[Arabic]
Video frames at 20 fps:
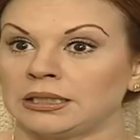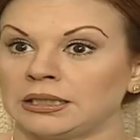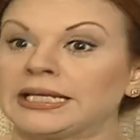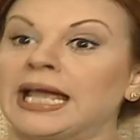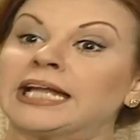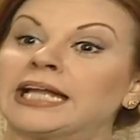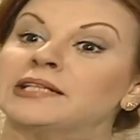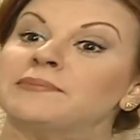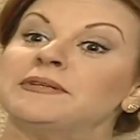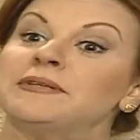
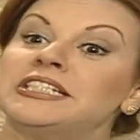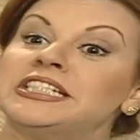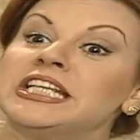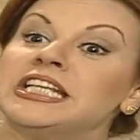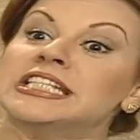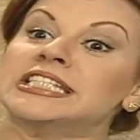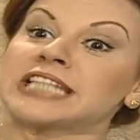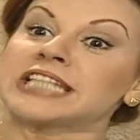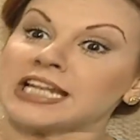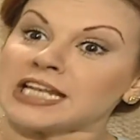يعني بدي
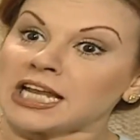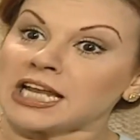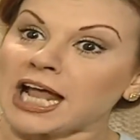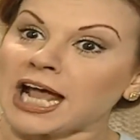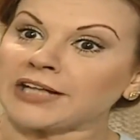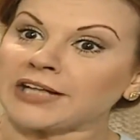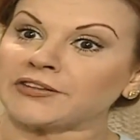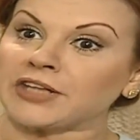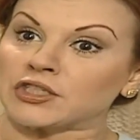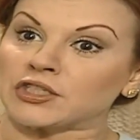استنى
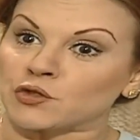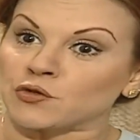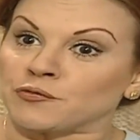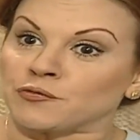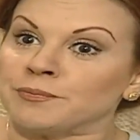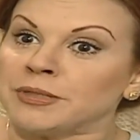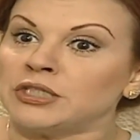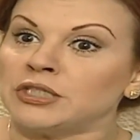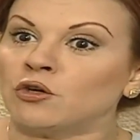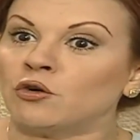لحتى اشوف
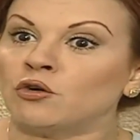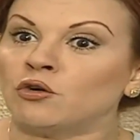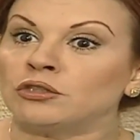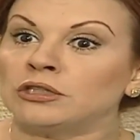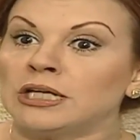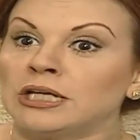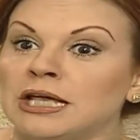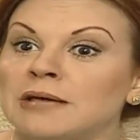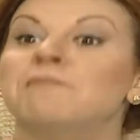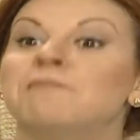منهم
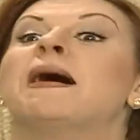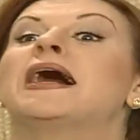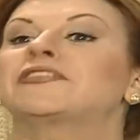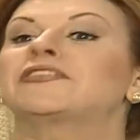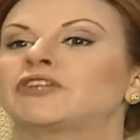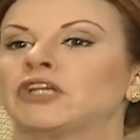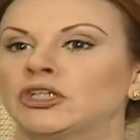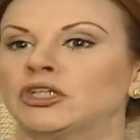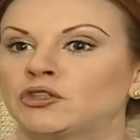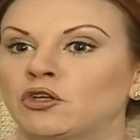ما
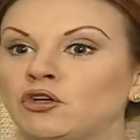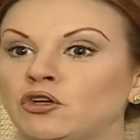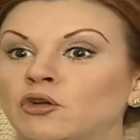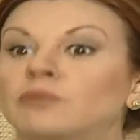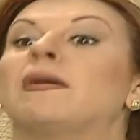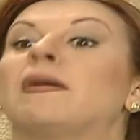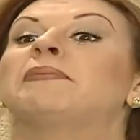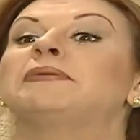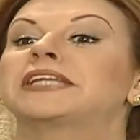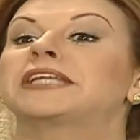ارتحت
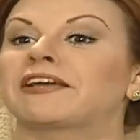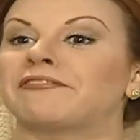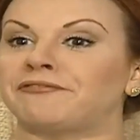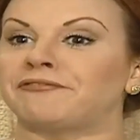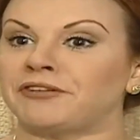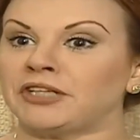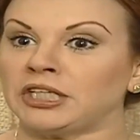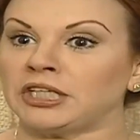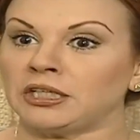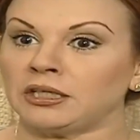لهم ما
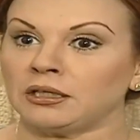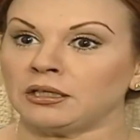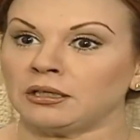بكفي